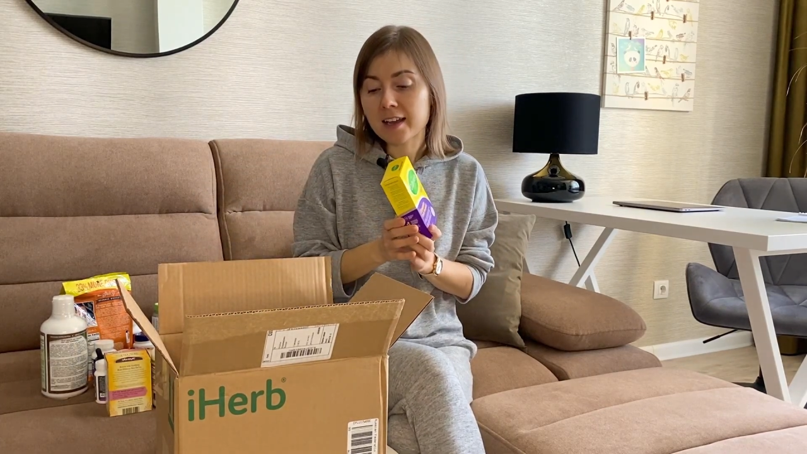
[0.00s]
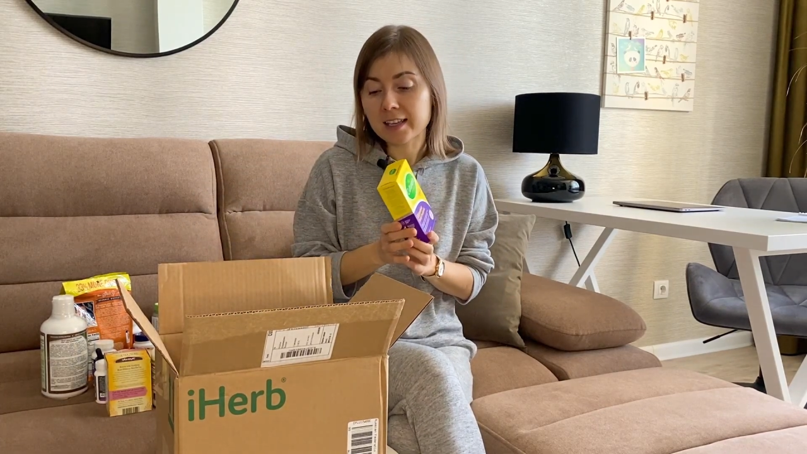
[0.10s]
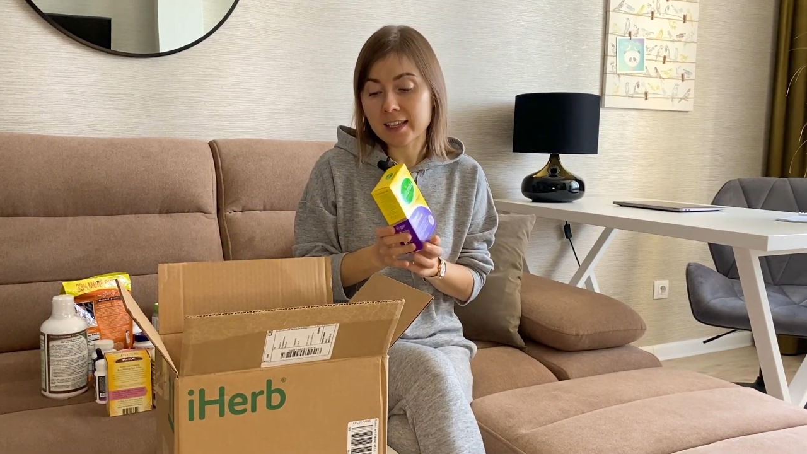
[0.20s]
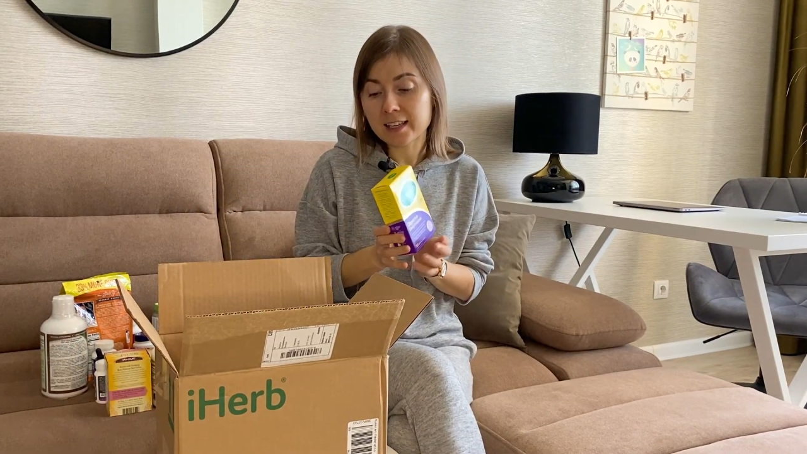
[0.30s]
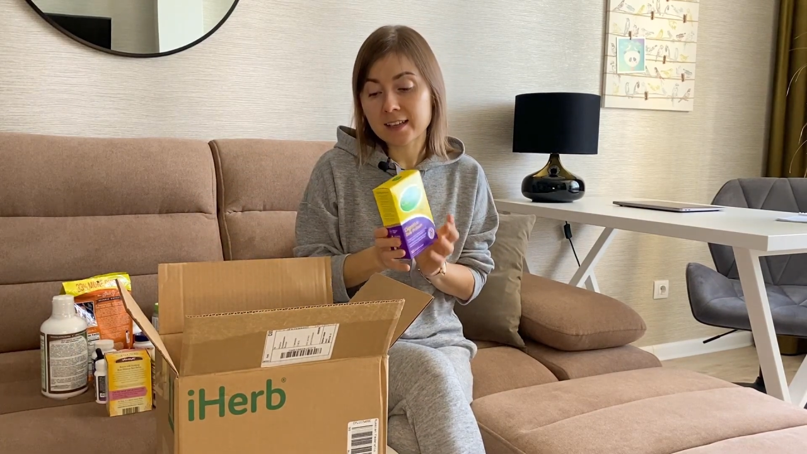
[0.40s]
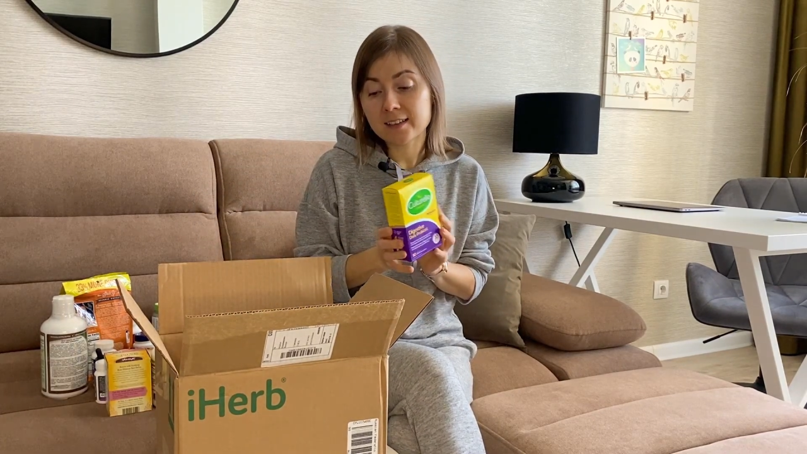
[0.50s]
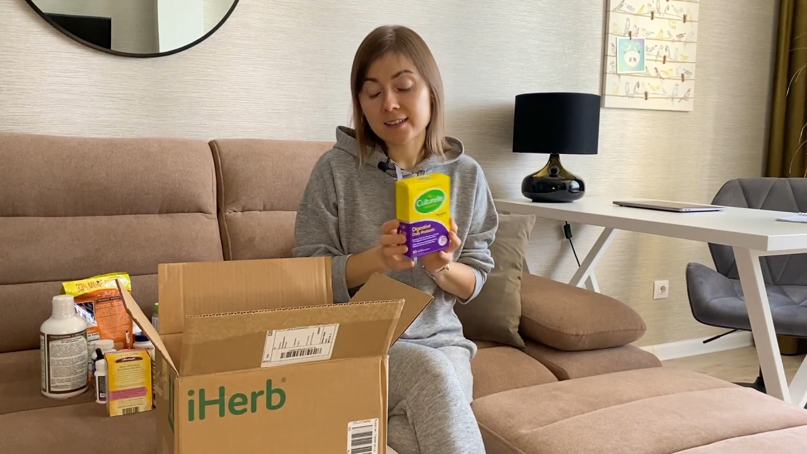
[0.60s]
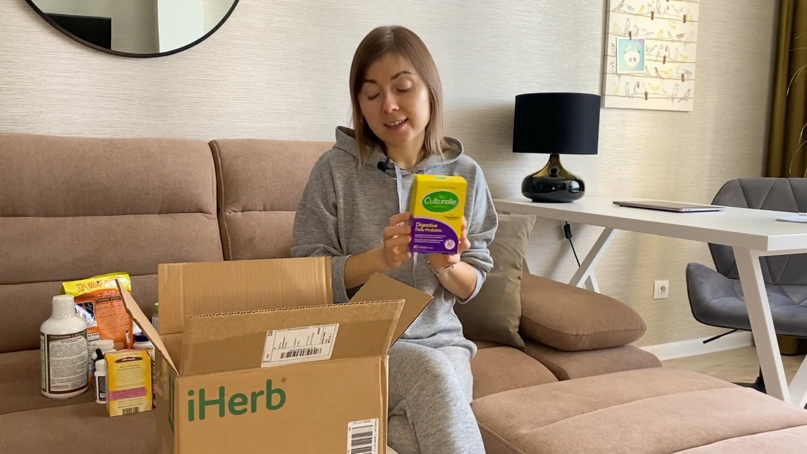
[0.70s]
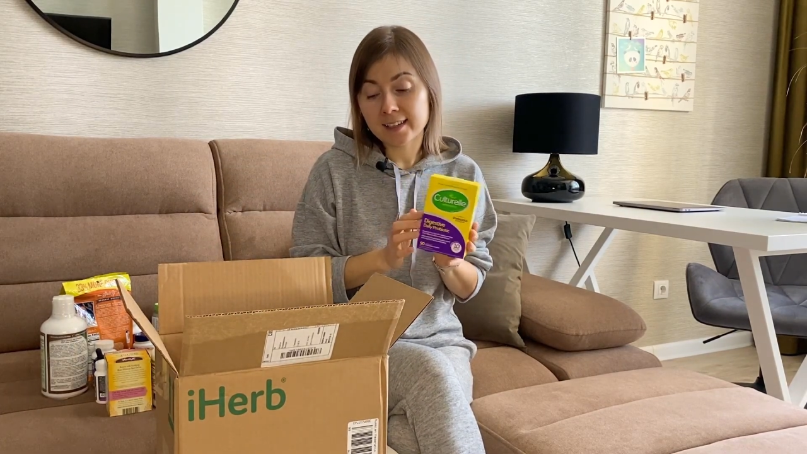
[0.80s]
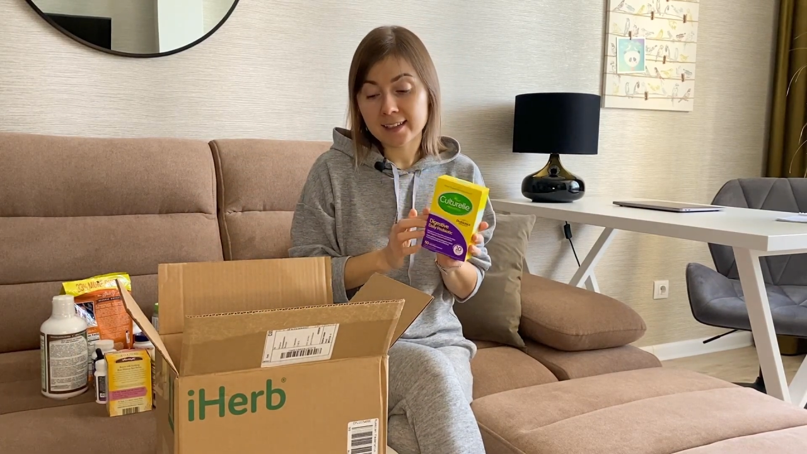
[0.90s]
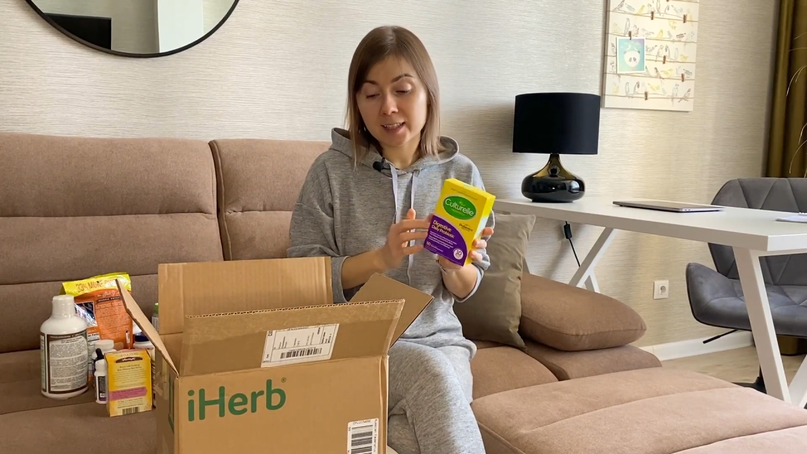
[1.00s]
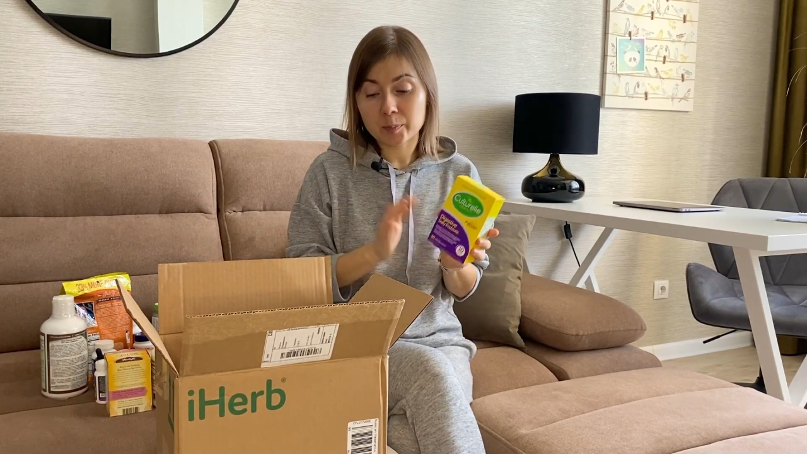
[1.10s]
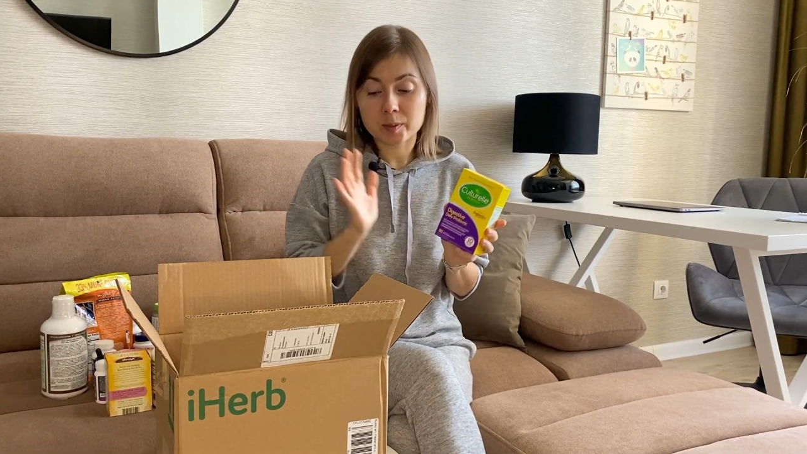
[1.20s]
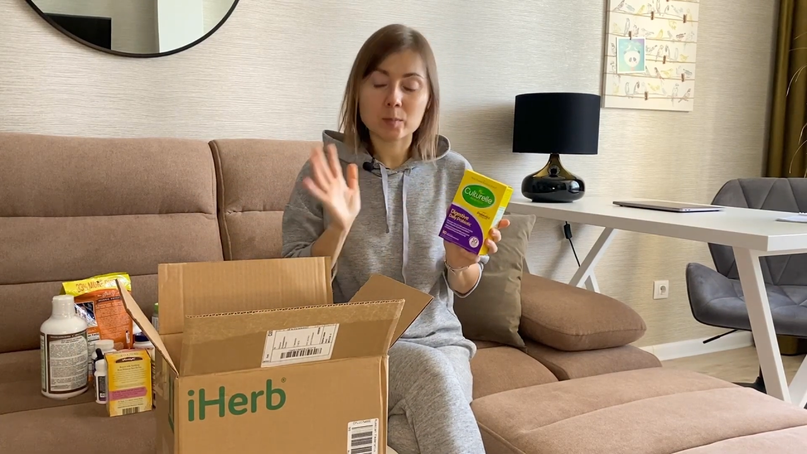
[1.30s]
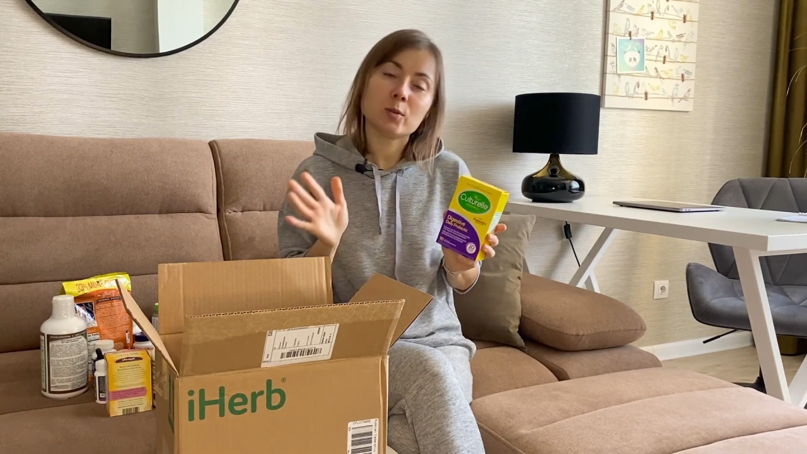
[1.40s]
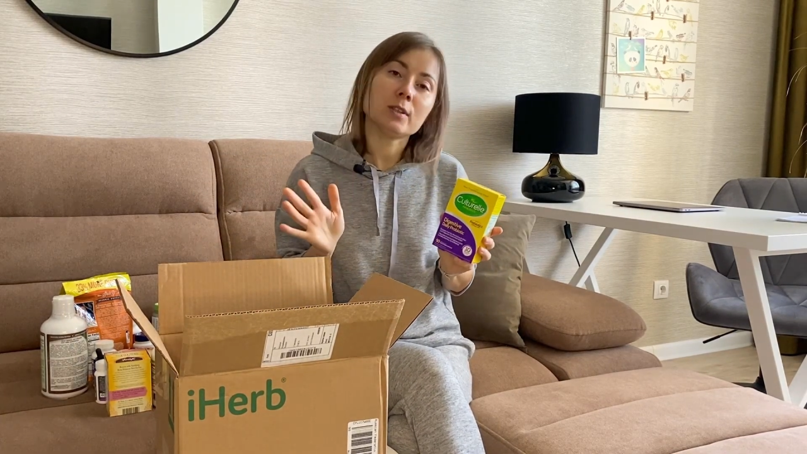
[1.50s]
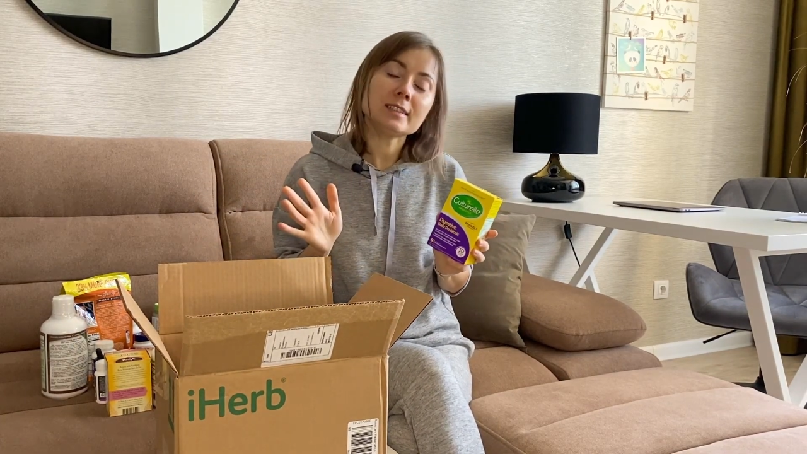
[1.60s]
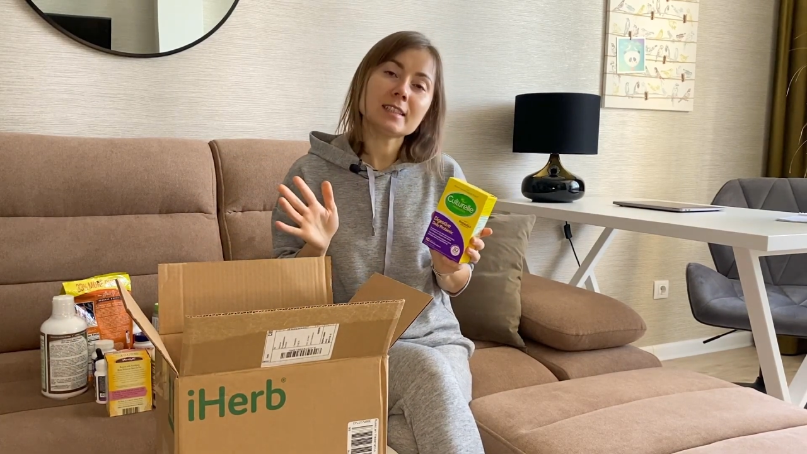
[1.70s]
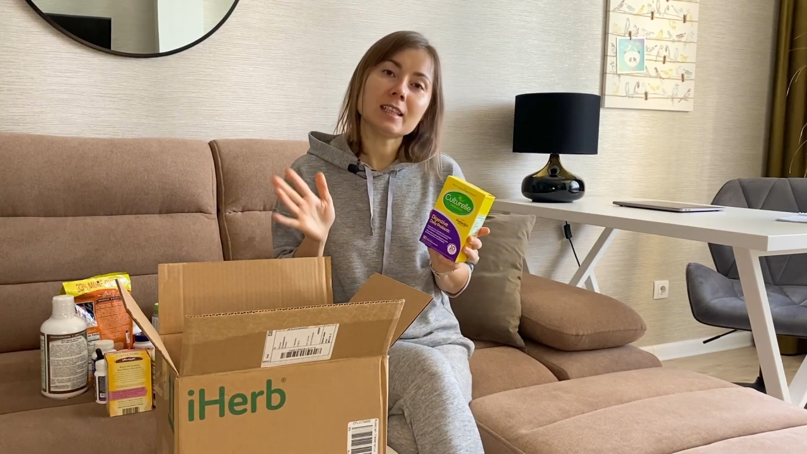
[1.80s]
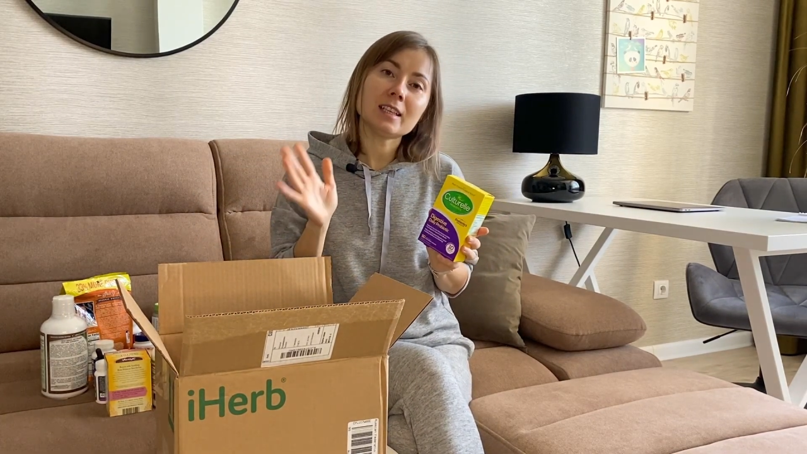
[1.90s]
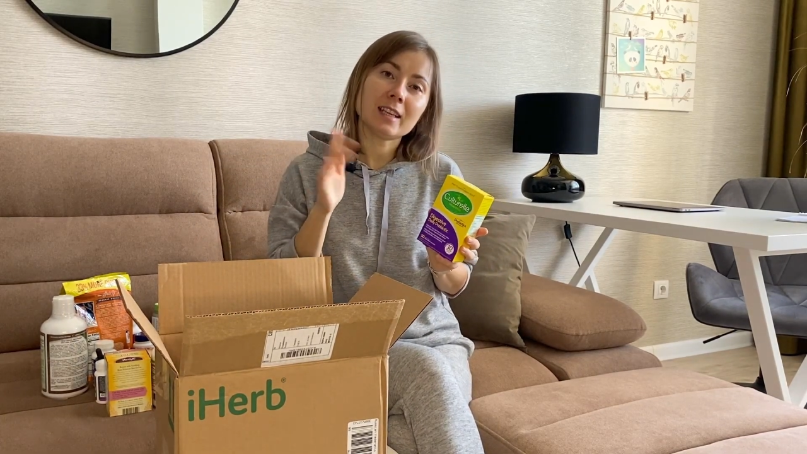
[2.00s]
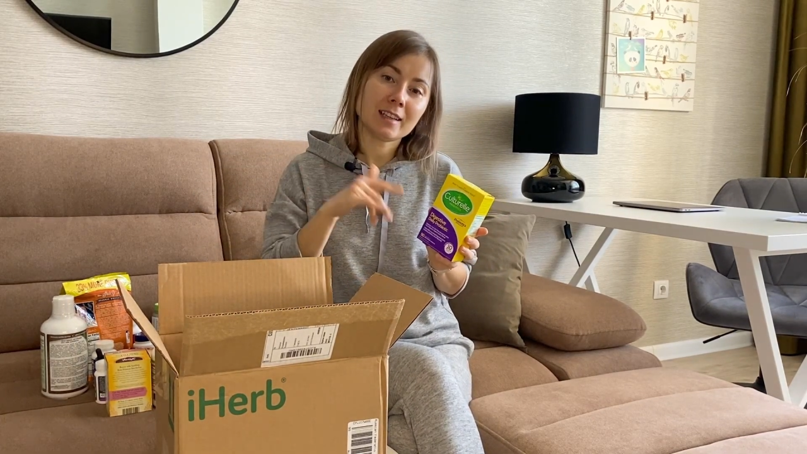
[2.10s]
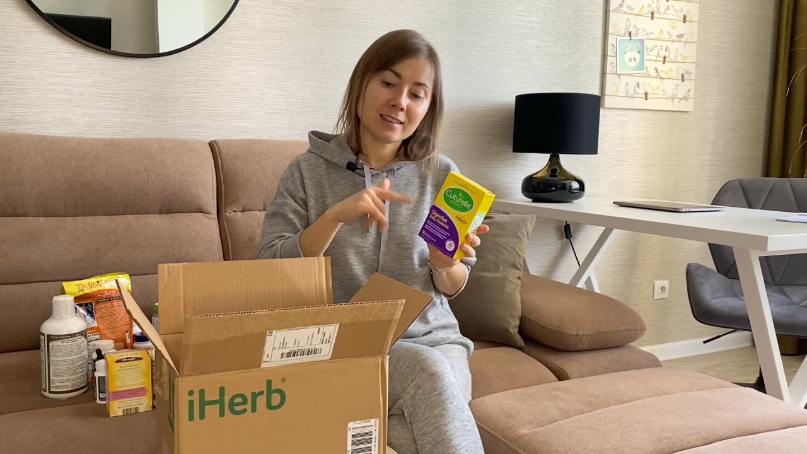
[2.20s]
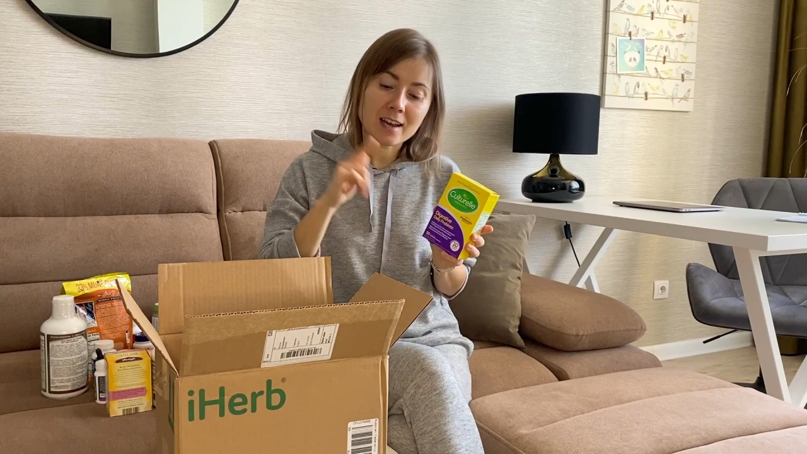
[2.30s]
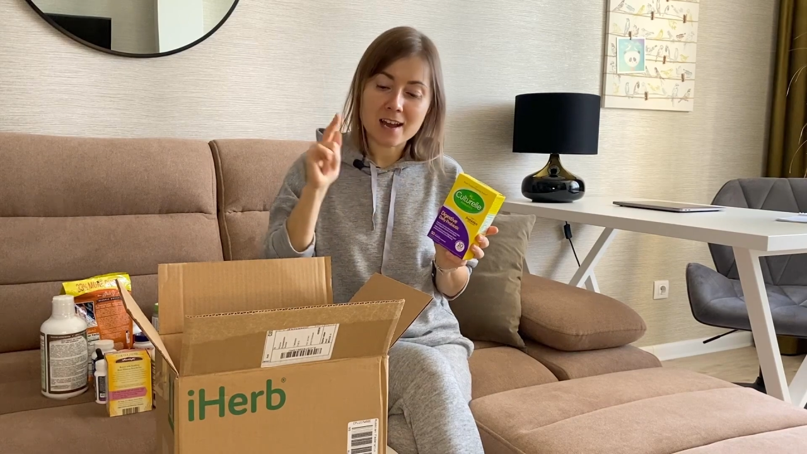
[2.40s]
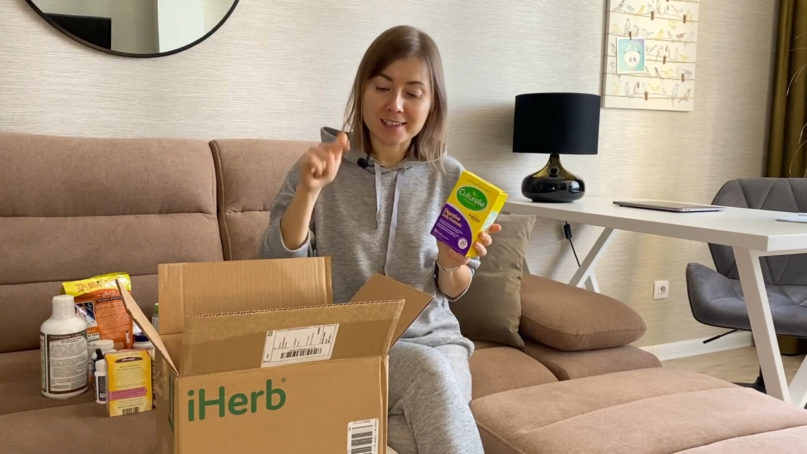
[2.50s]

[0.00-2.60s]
И это пробиотики, и одна,